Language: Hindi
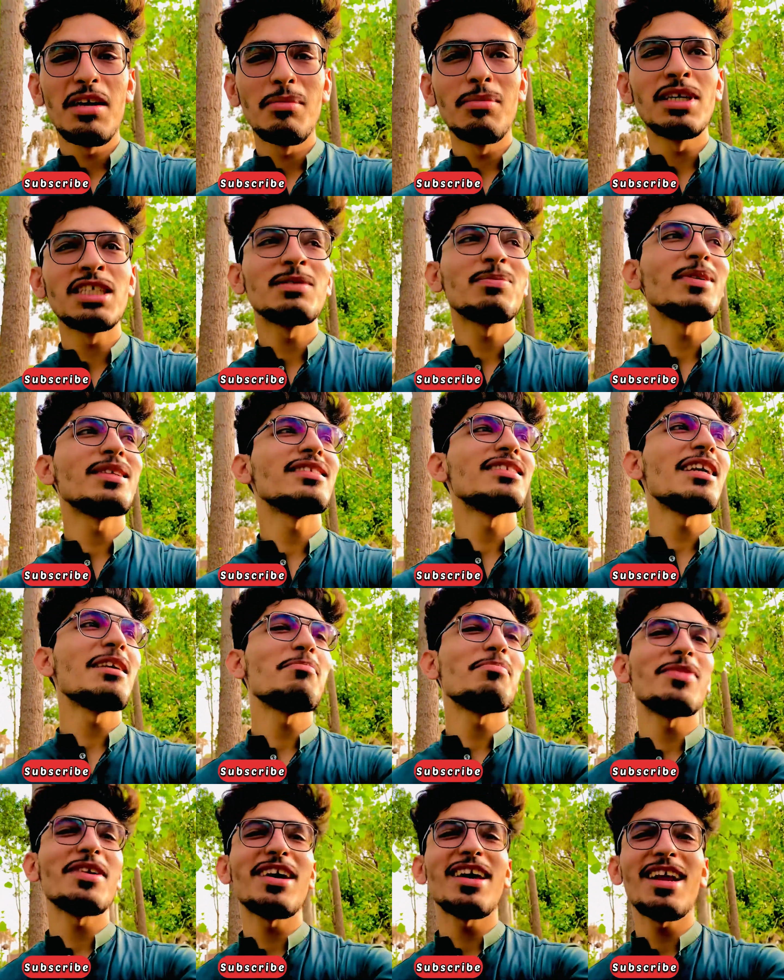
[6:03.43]
बचपन से
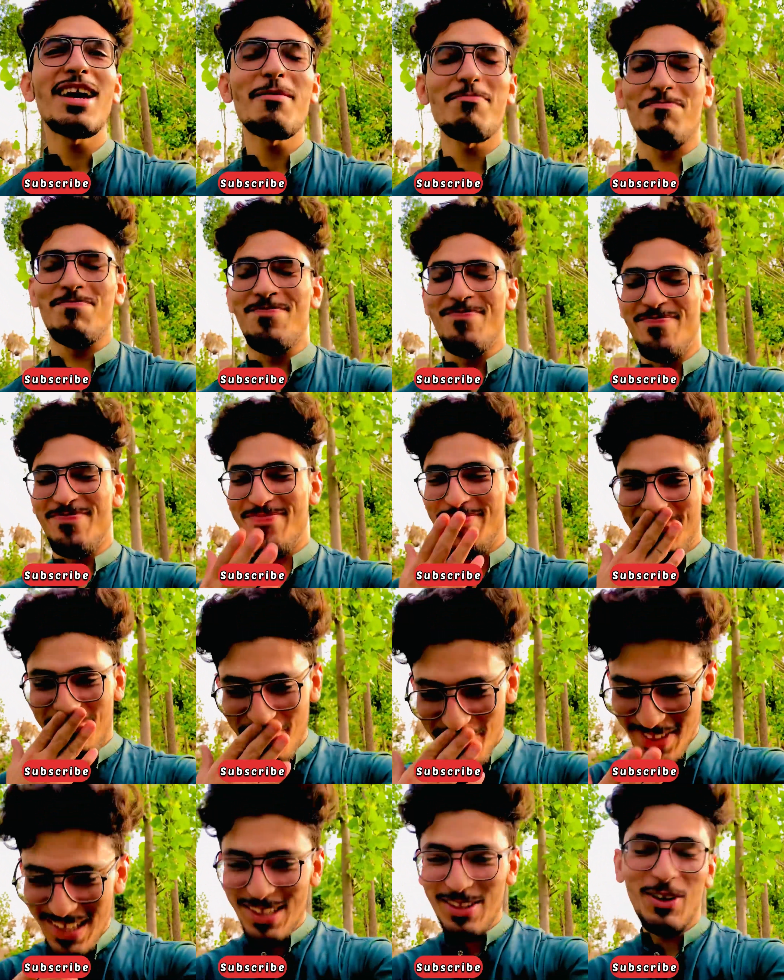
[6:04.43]
ही प्यारा है
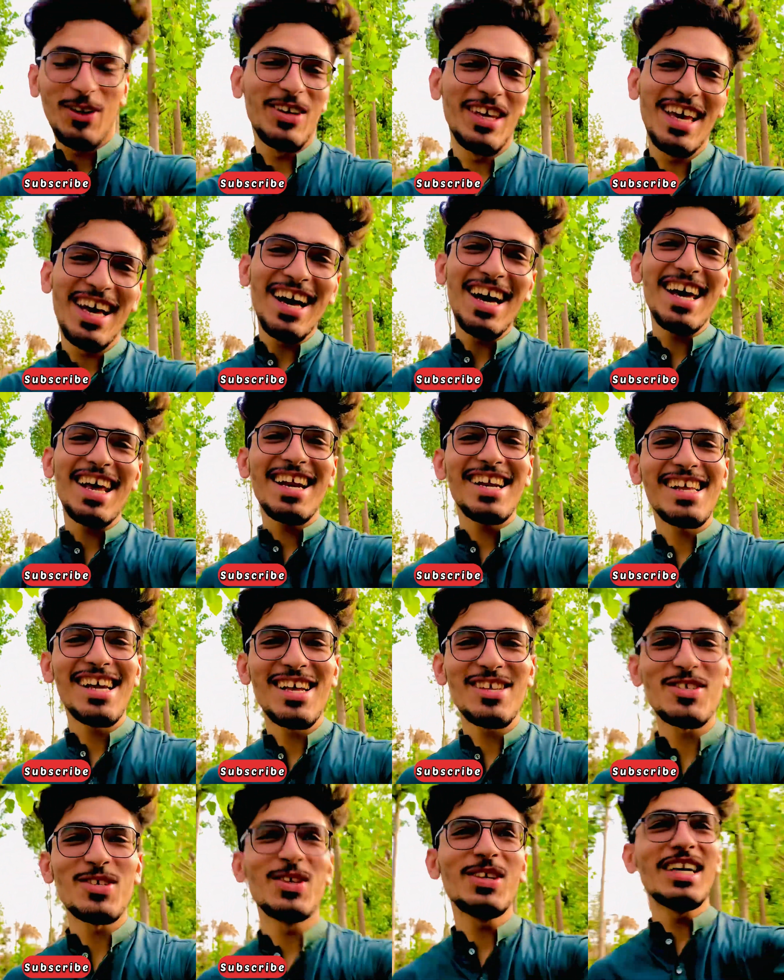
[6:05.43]
तो यार
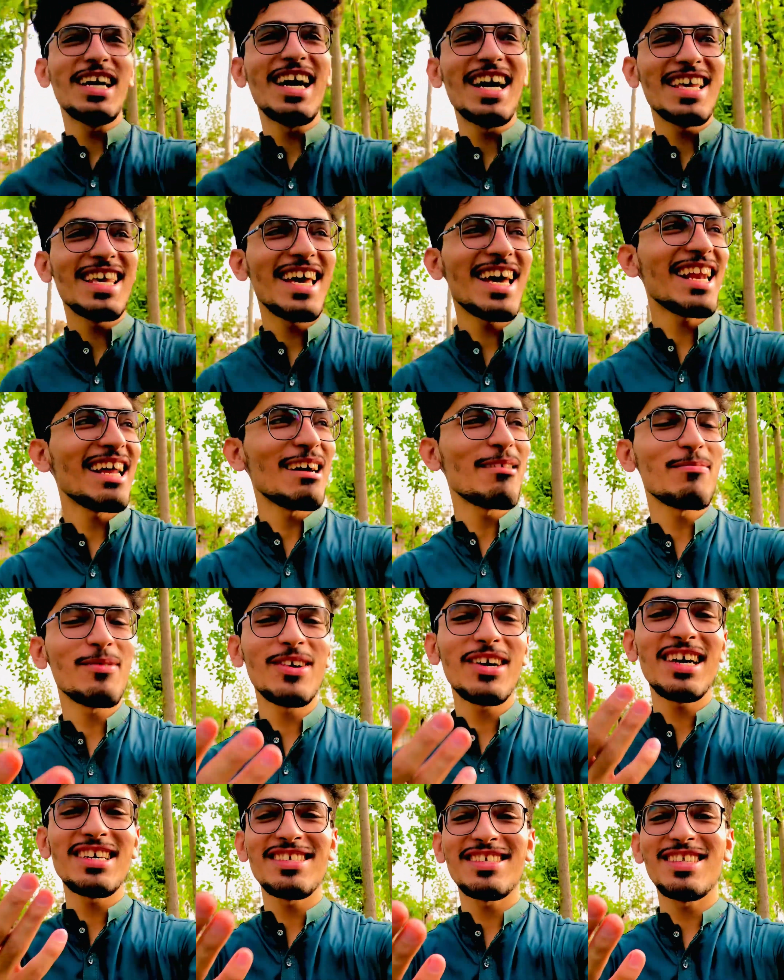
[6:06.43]
हंसो ना यार आप
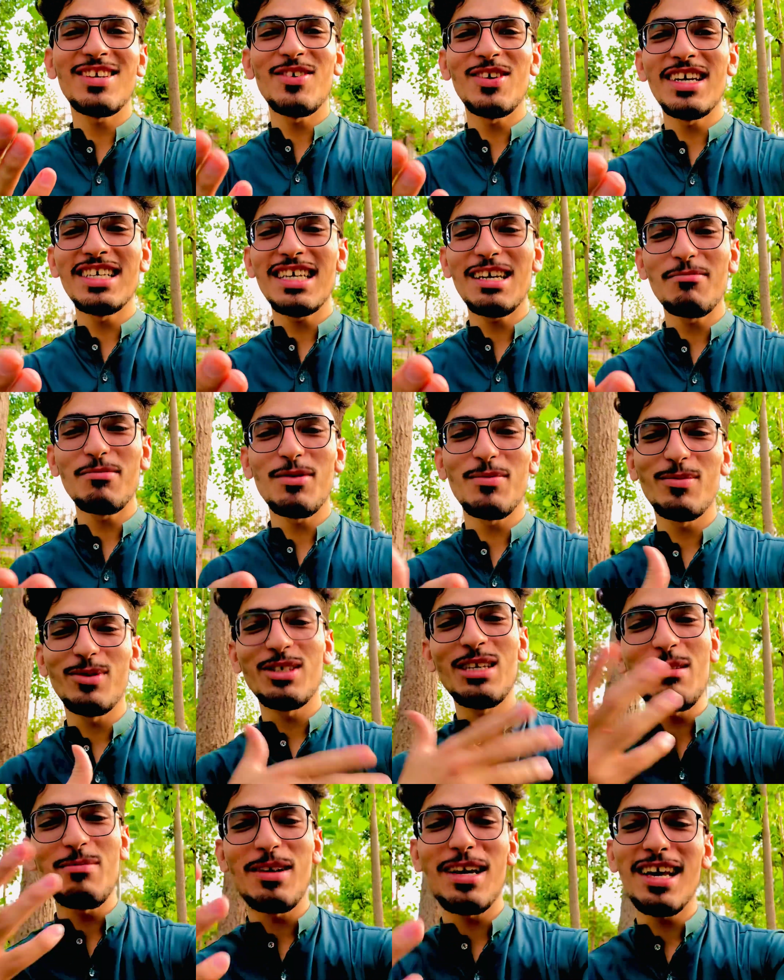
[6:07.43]
लोग हंसते हो ना जब तो
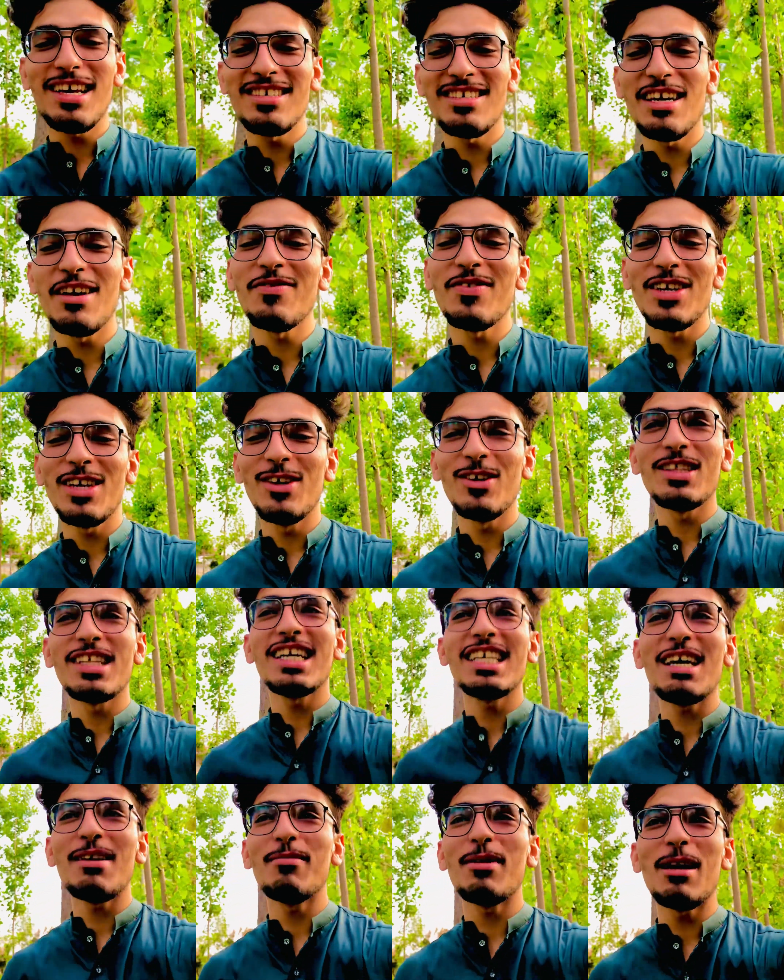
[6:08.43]
मुझे बड़ा अच्छा फील
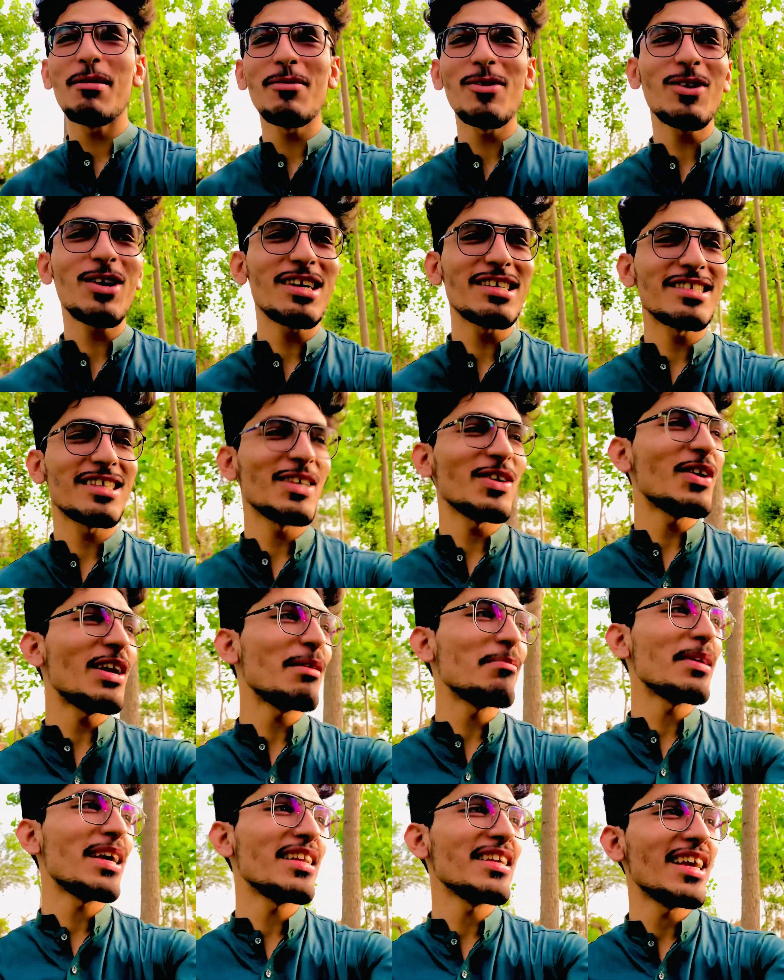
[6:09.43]
होता है जब आप लोग हंसते हो
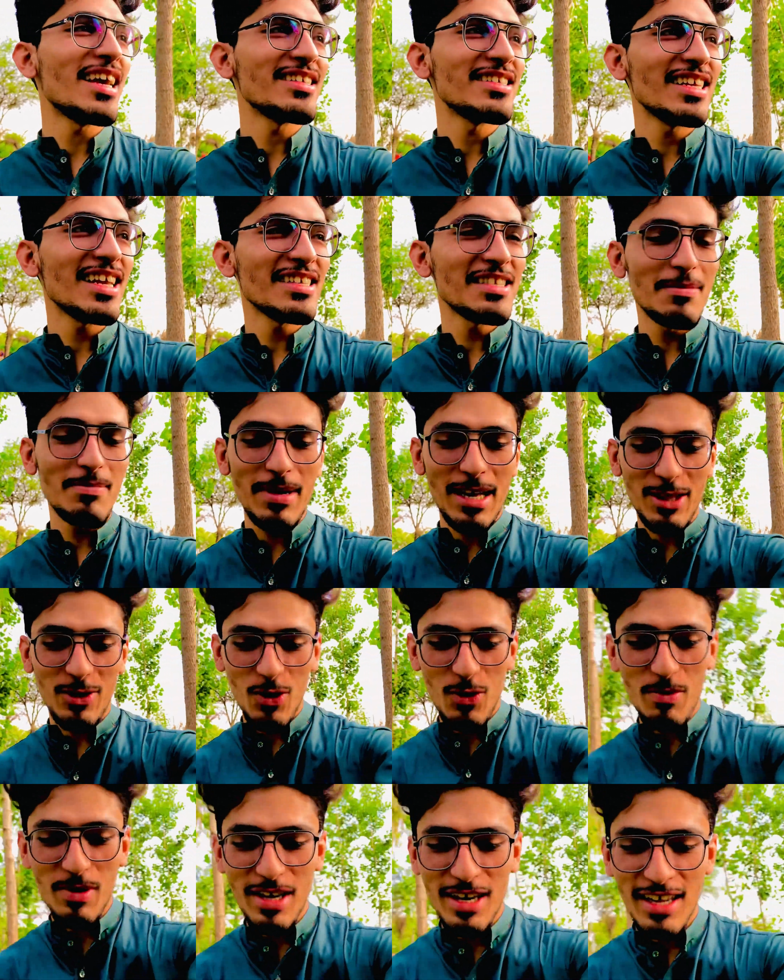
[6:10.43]
ना मेरी ऐसी ऐसी
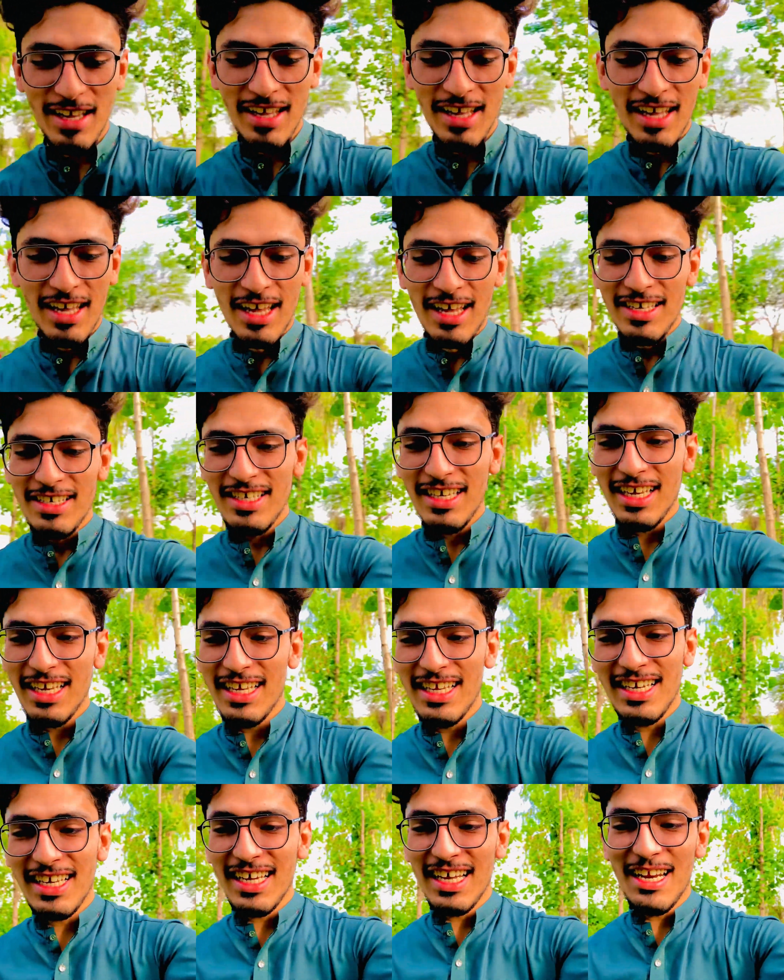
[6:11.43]
बातों पर
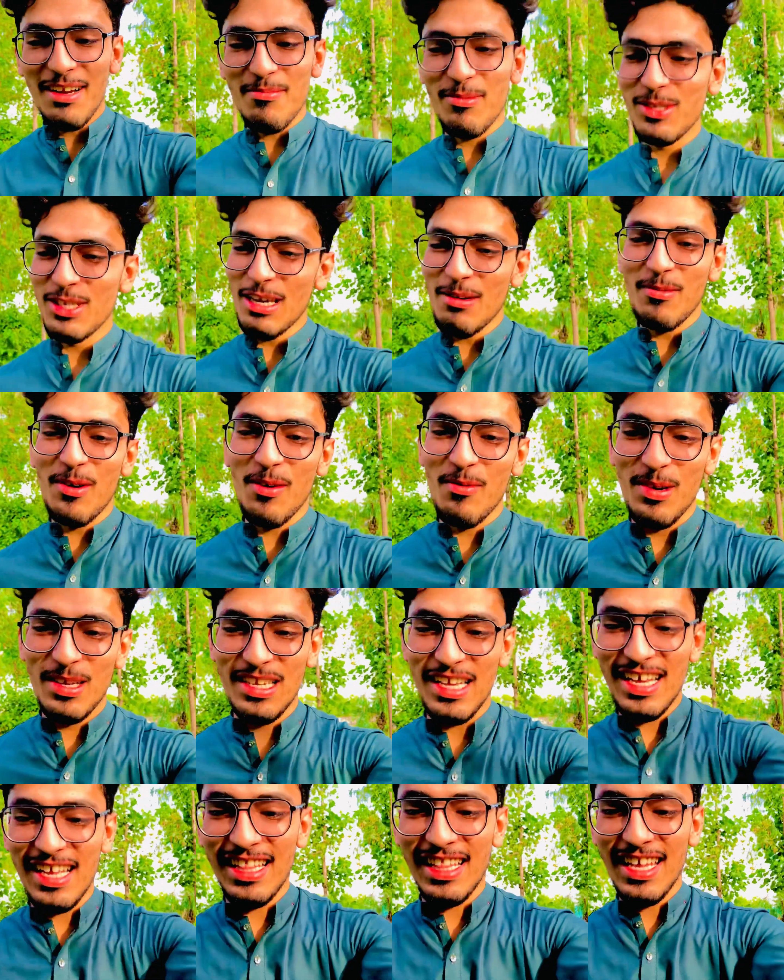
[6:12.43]
यकीन करें मुझे बहुत
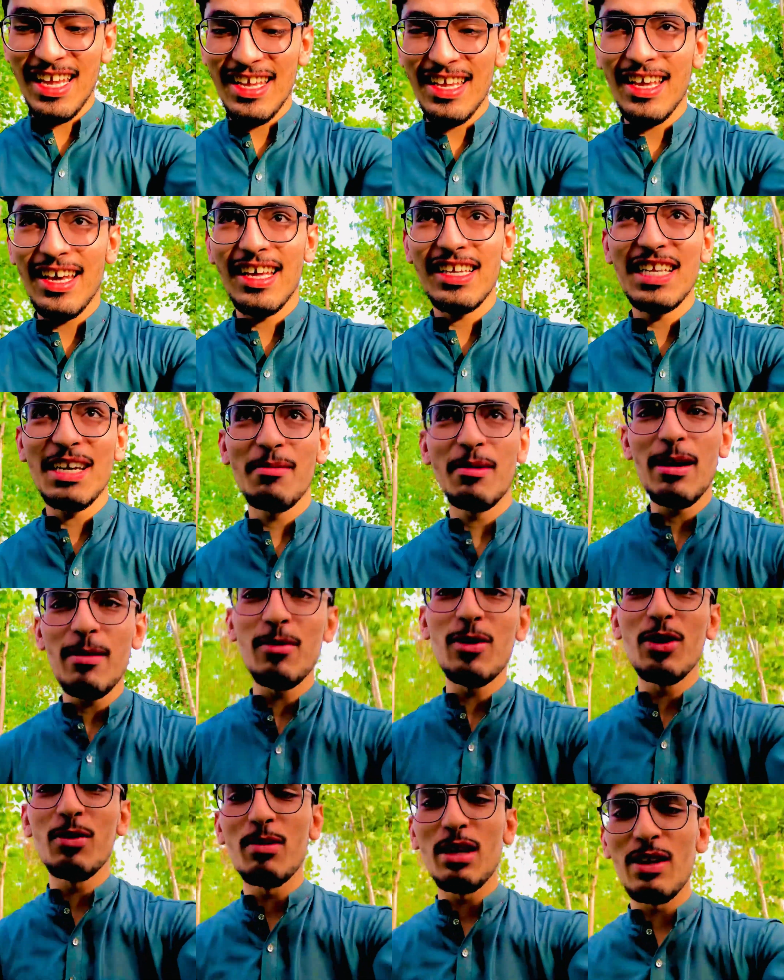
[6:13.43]
मज़ा आता है यार जब
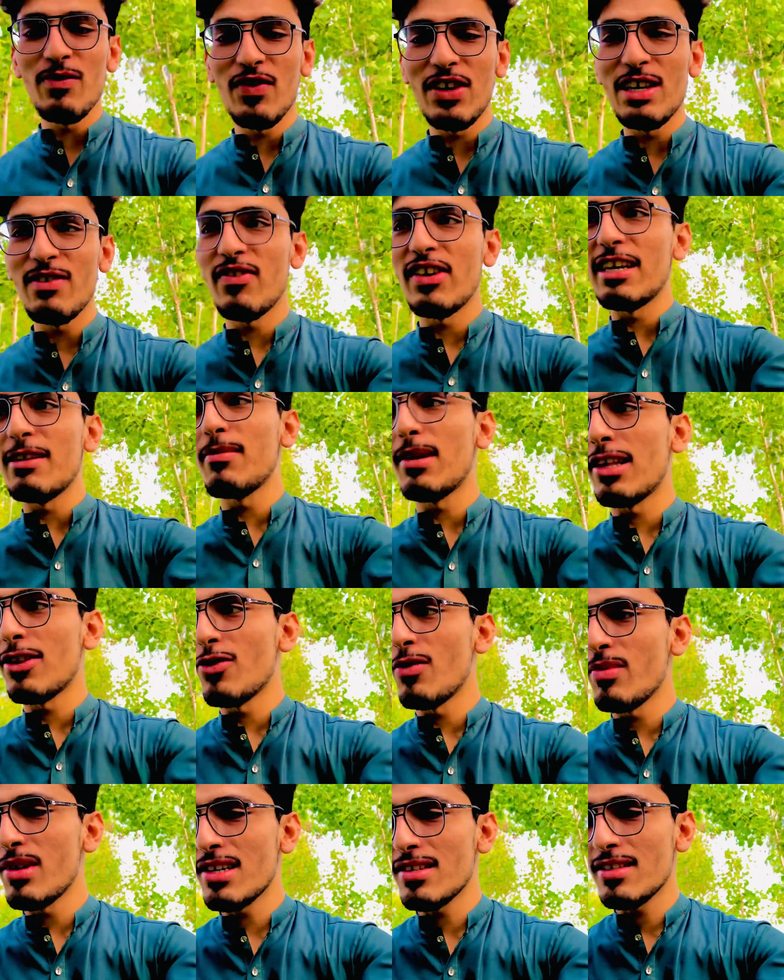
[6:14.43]
आप लोग मेरी फ़नी फ़नी
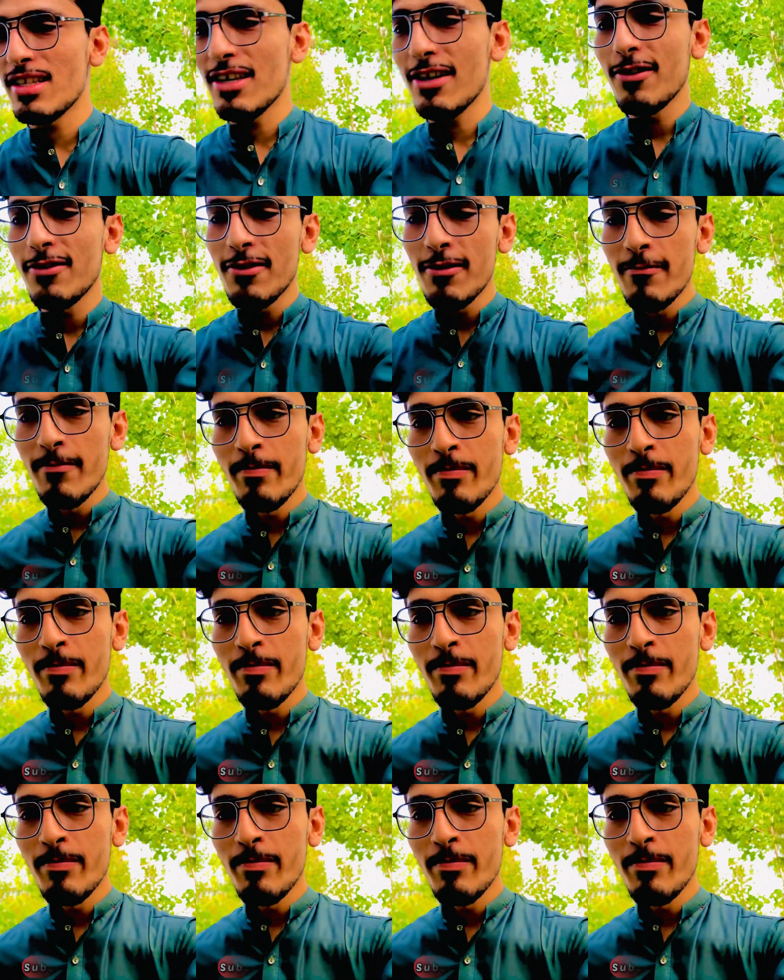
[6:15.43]
बातों पर हंसते हो